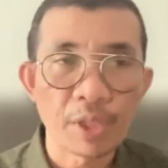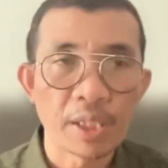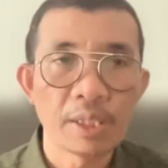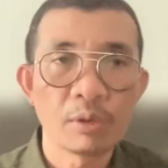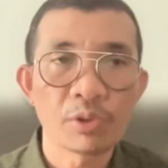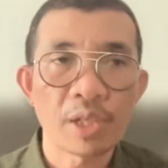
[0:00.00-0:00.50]

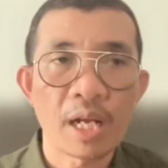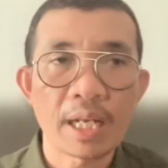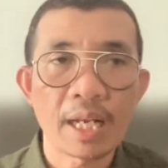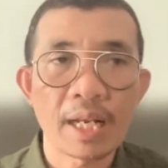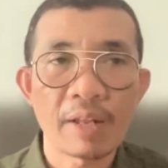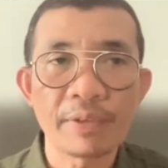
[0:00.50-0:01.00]
Jadi
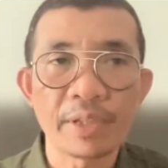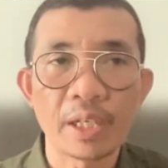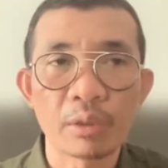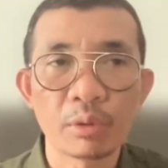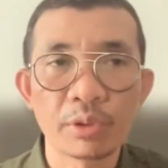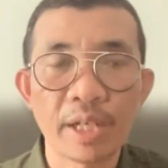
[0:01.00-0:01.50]
usahakan
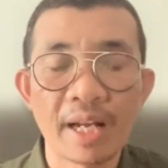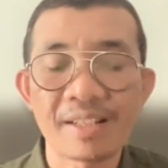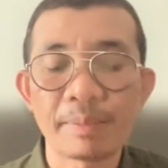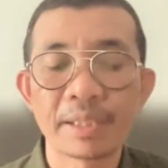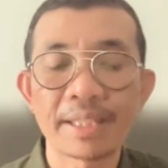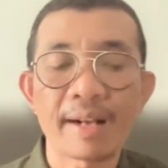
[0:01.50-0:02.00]
live-nya itu jangan
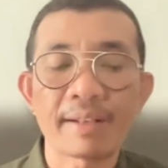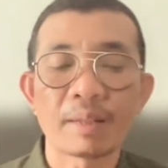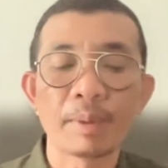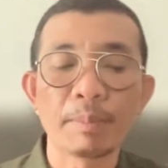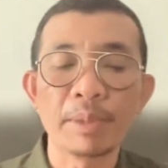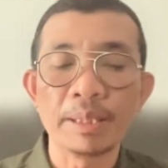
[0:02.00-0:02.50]
sebentar,
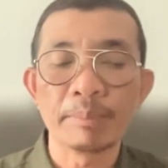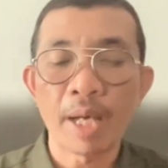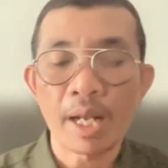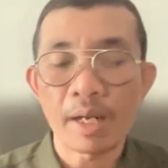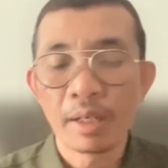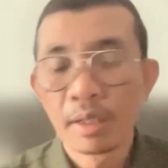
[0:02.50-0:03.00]
tapi
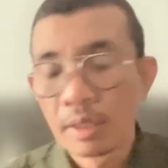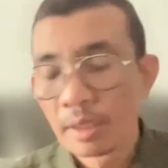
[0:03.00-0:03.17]
minimal